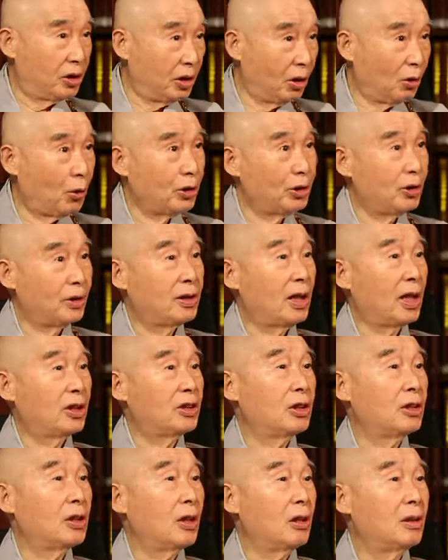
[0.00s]
科这个科学
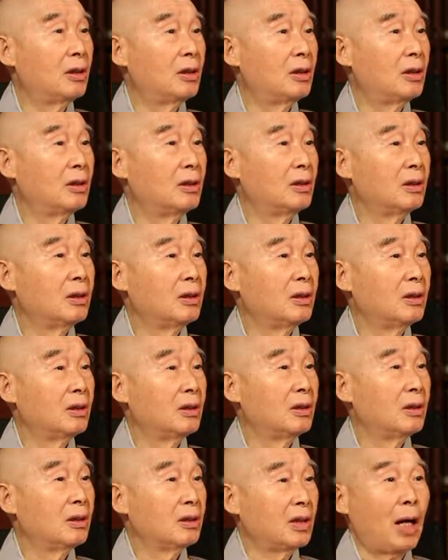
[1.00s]
家知道，
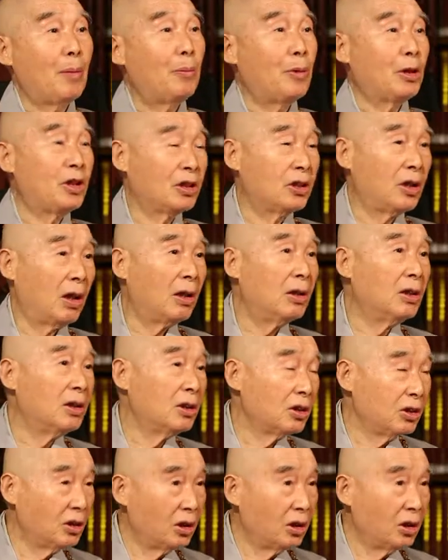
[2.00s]
他们知道，